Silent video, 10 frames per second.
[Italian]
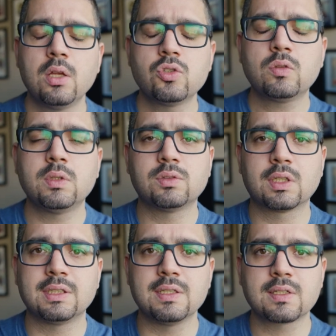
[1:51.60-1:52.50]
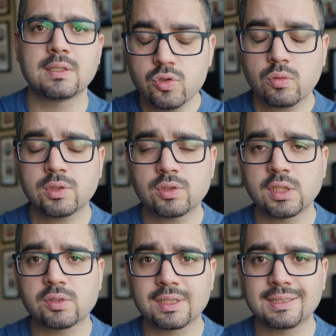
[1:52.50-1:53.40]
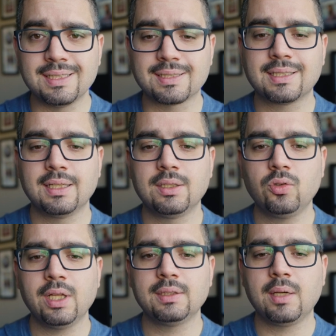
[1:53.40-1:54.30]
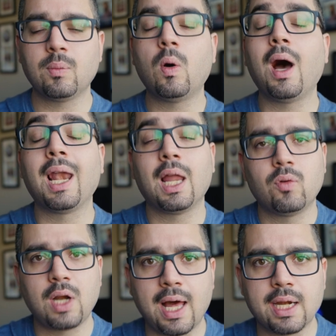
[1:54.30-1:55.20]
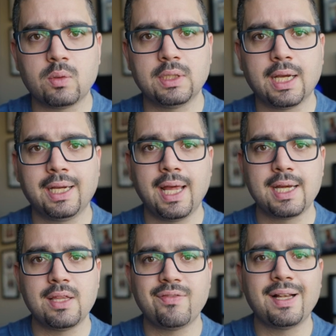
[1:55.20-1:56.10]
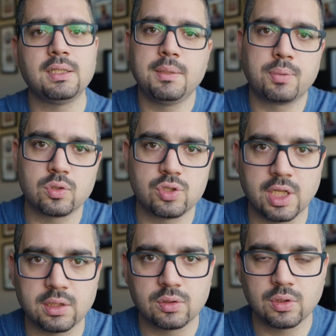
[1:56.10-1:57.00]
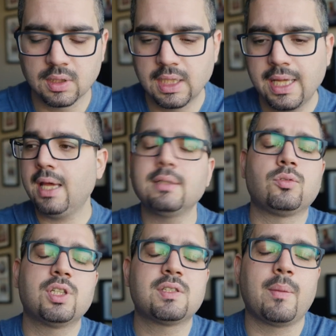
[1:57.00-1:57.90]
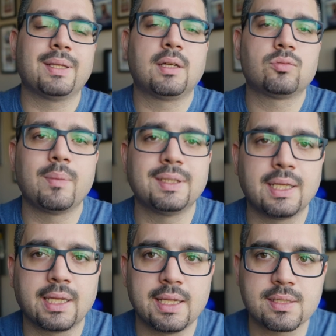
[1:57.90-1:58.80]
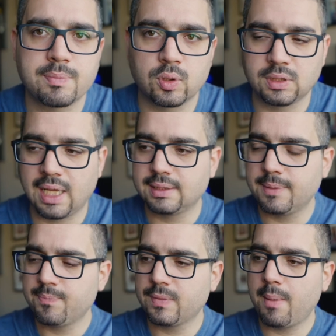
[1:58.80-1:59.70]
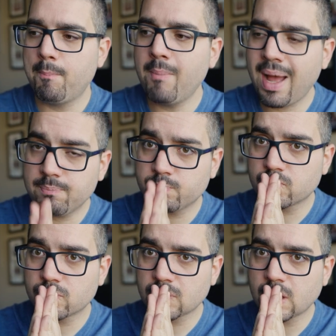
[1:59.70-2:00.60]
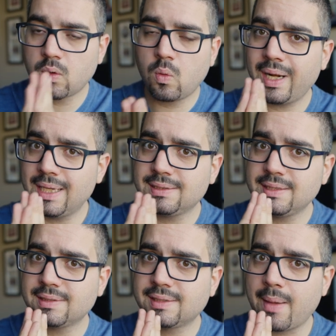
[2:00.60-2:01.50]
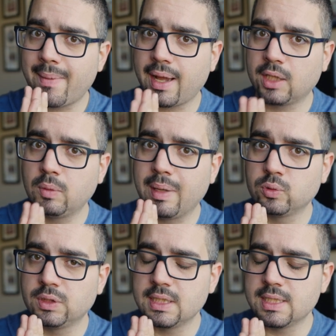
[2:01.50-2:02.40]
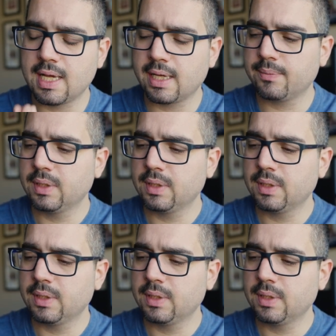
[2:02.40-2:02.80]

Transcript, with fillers: su questo hard disk. Su questo stesso hard disk noi andremo a lavorare, quindi a creare dei file di progetto e successivamente naturalmente anche gli esportati. Ma qual è il sistema che dobbiamo utilizzare.